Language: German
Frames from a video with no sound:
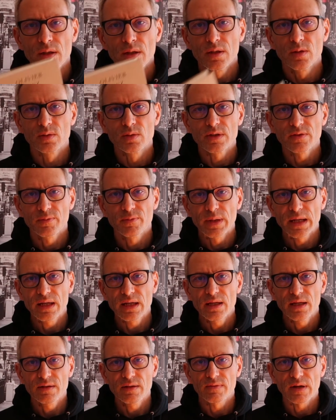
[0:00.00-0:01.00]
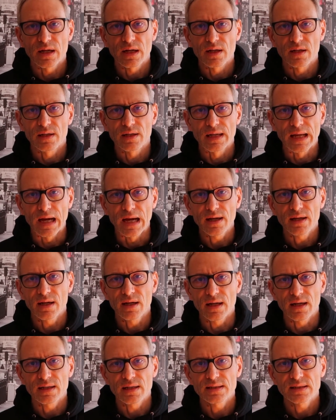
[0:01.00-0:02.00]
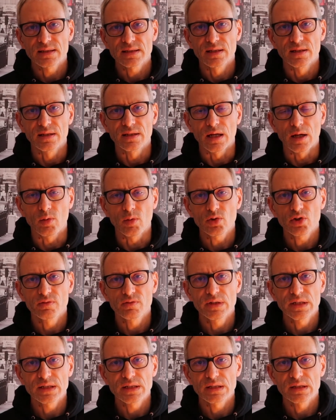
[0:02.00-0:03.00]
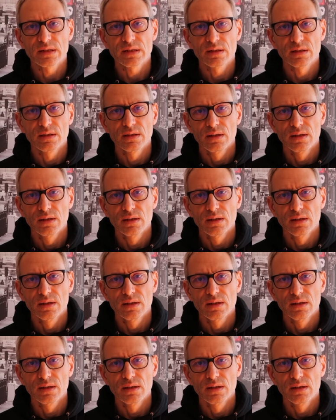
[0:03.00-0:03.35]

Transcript: Josef Mengele war Lagerarzt in Auschwitz,